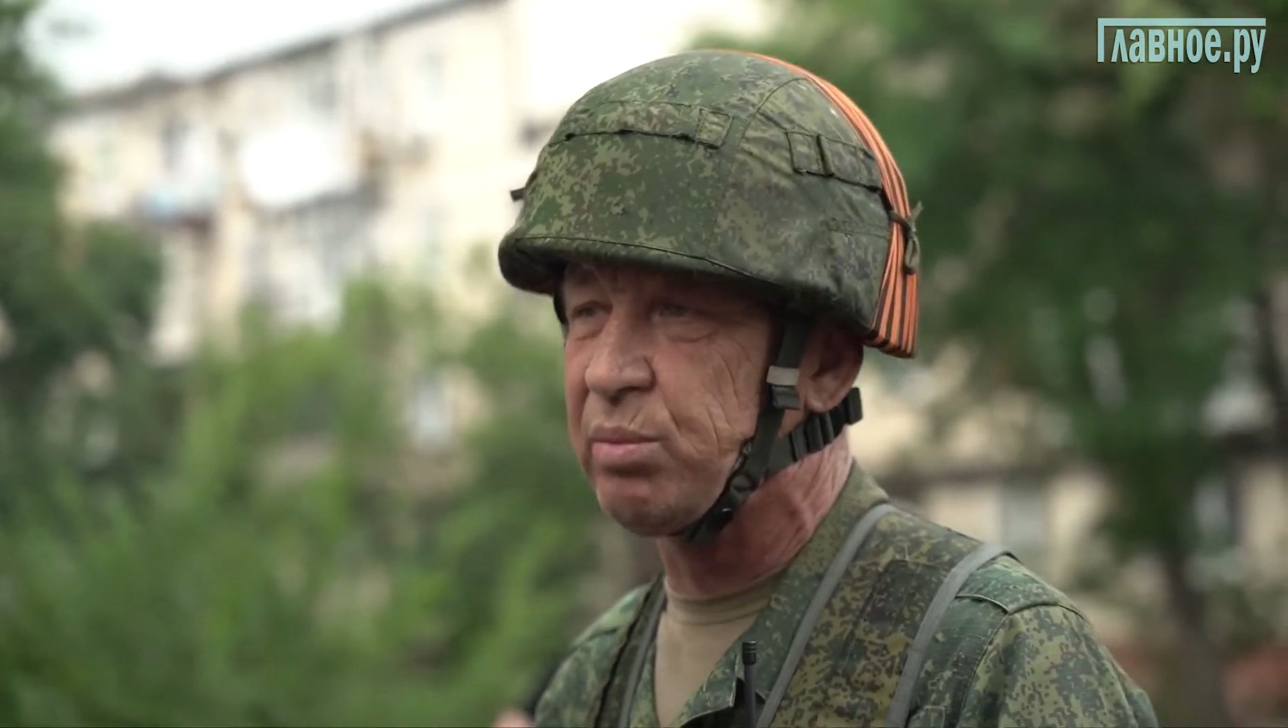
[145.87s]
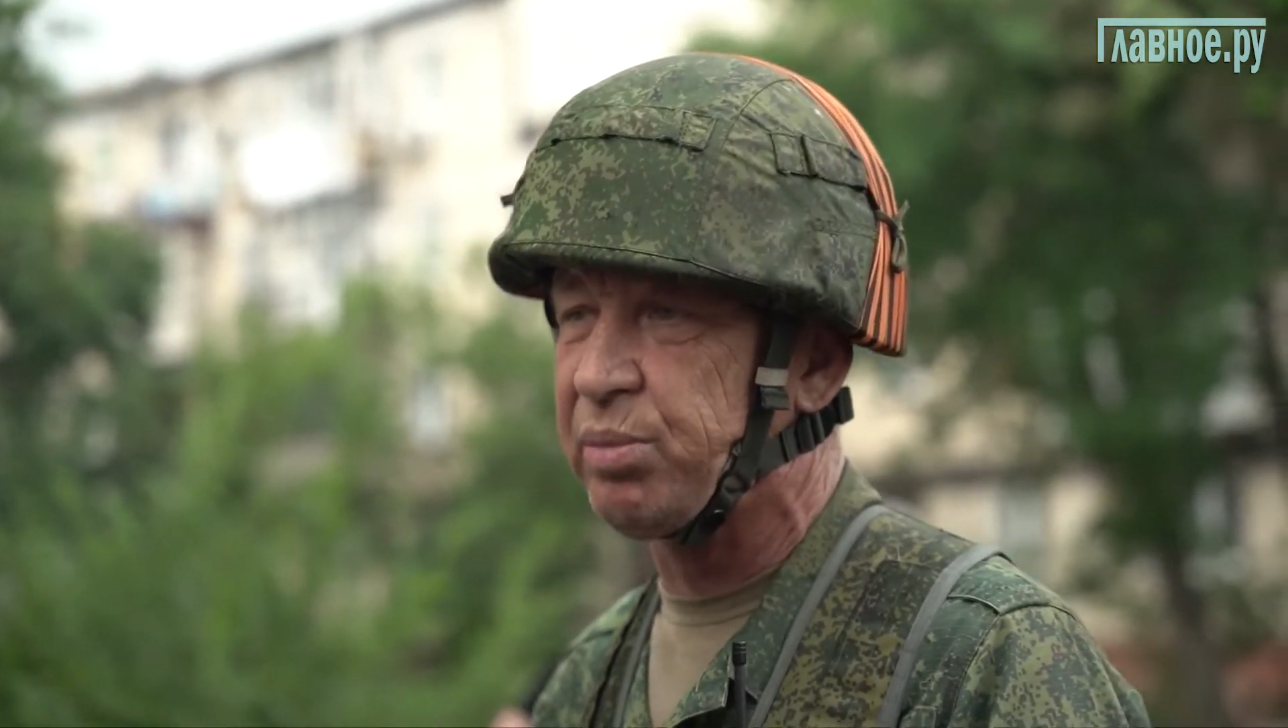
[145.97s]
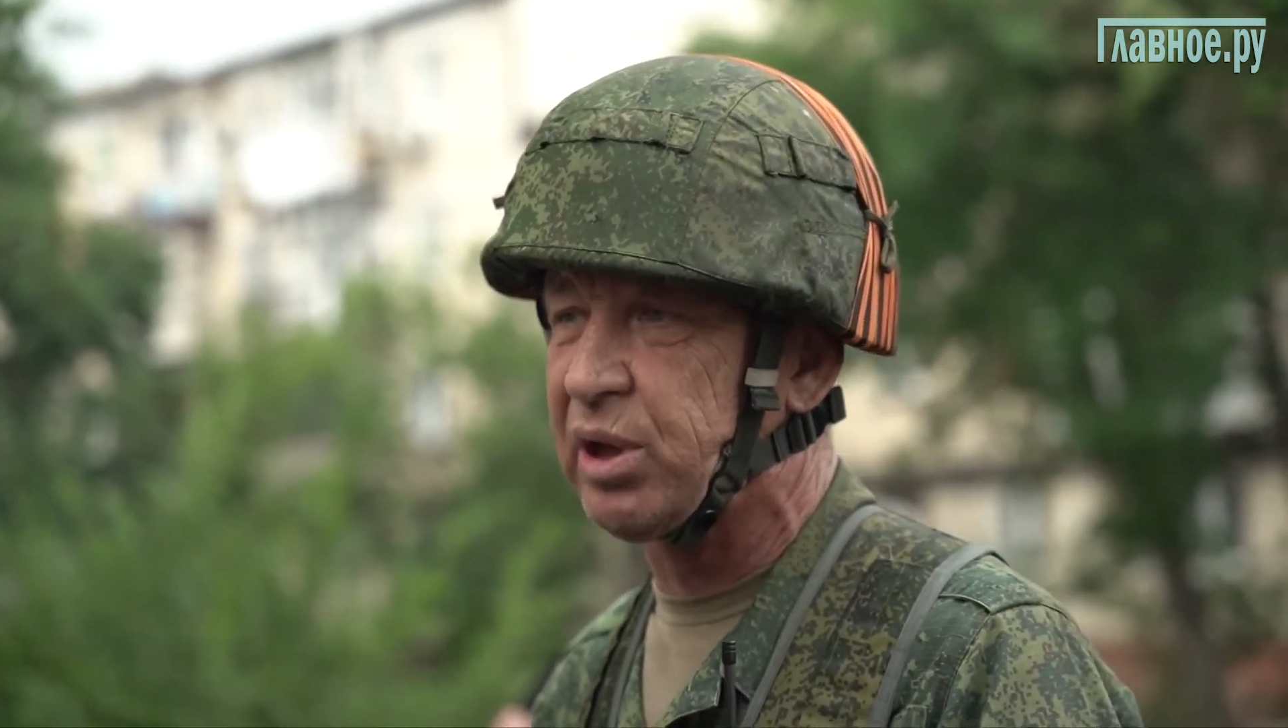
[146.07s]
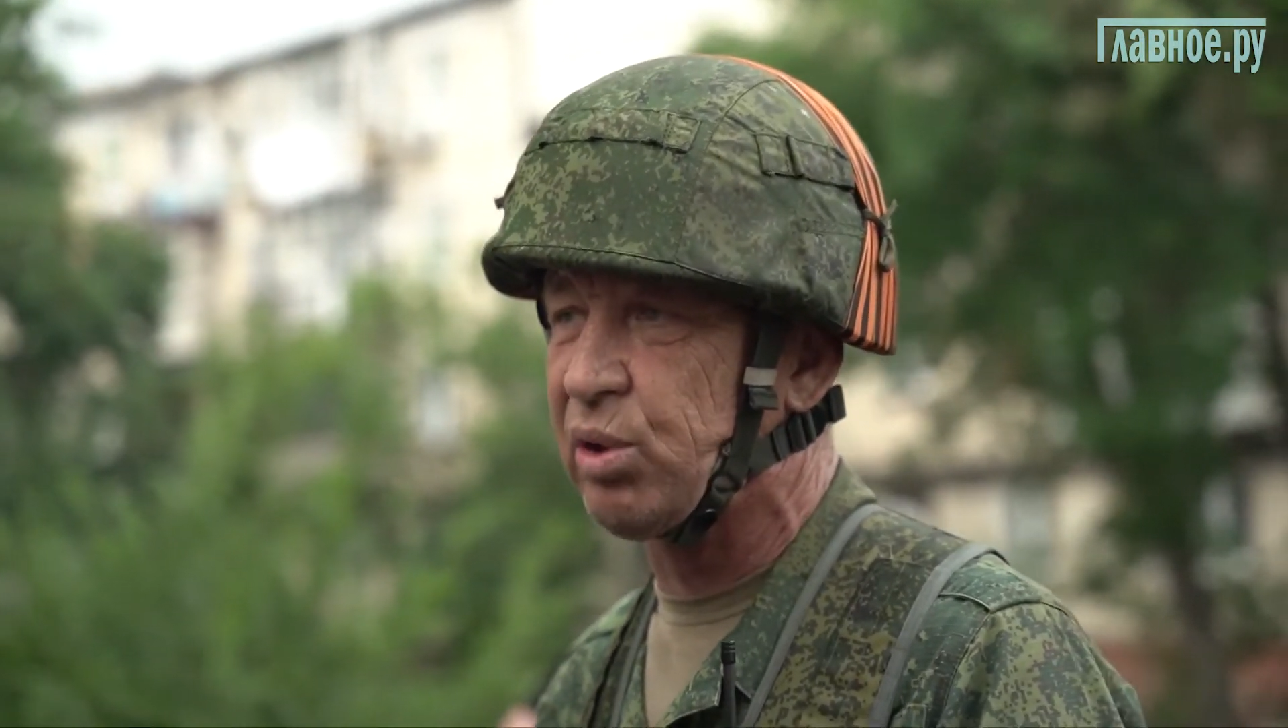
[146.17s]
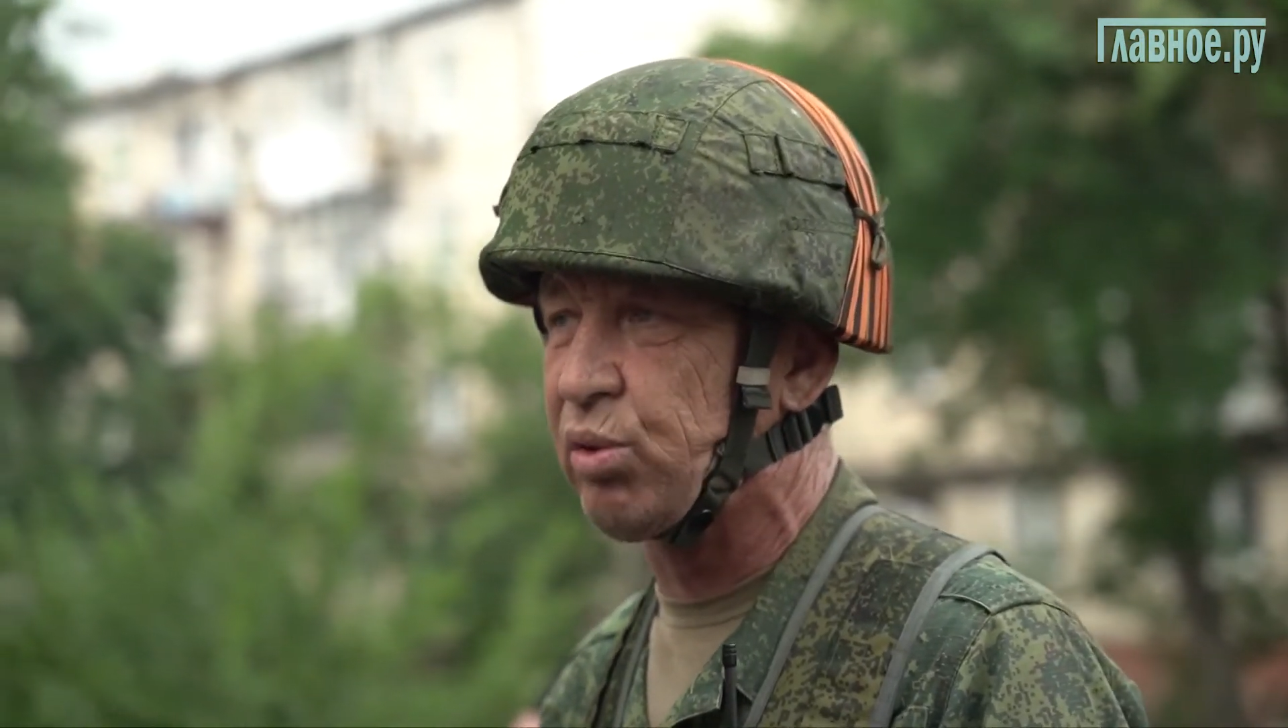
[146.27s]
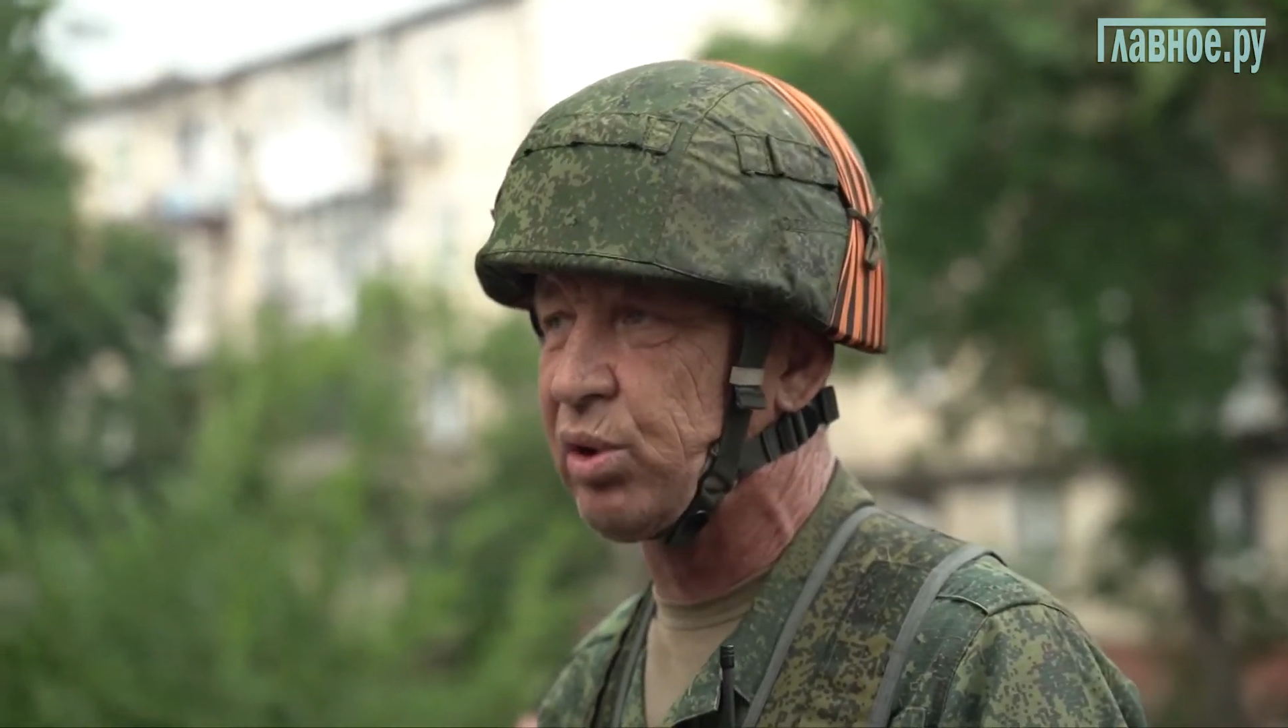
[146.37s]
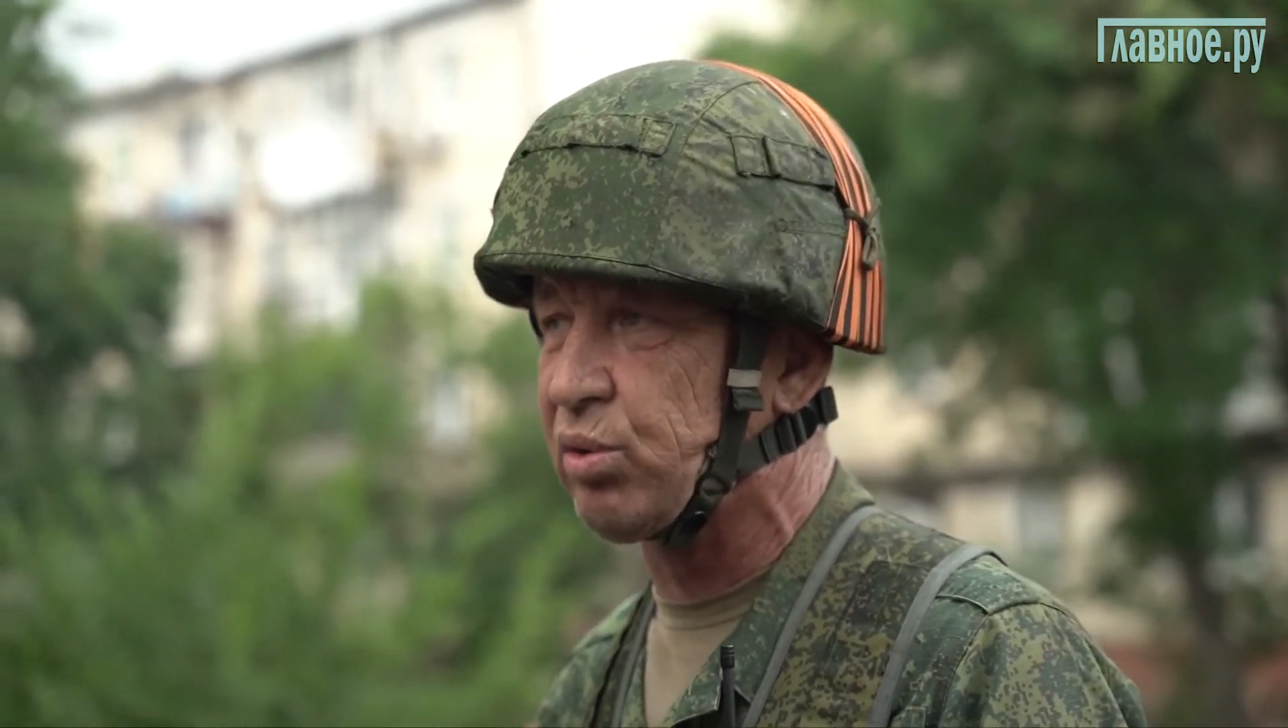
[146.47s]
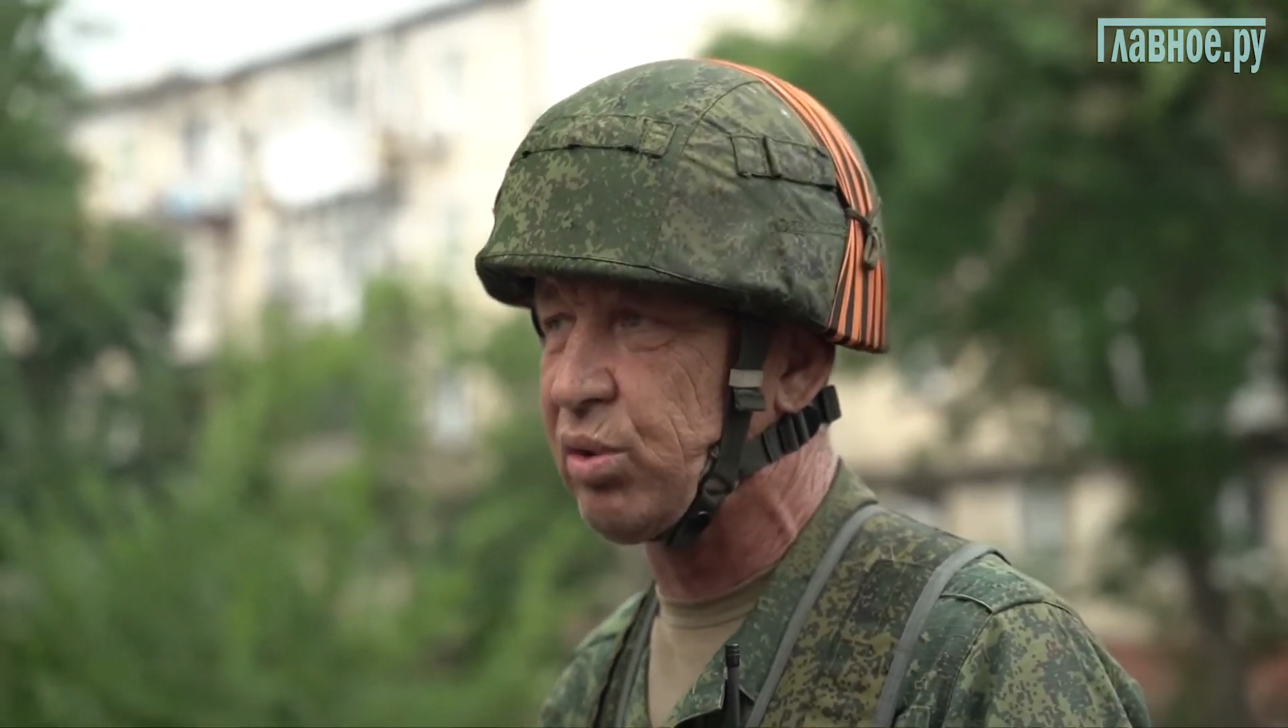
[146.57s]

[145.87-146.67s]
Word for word: потихоньку,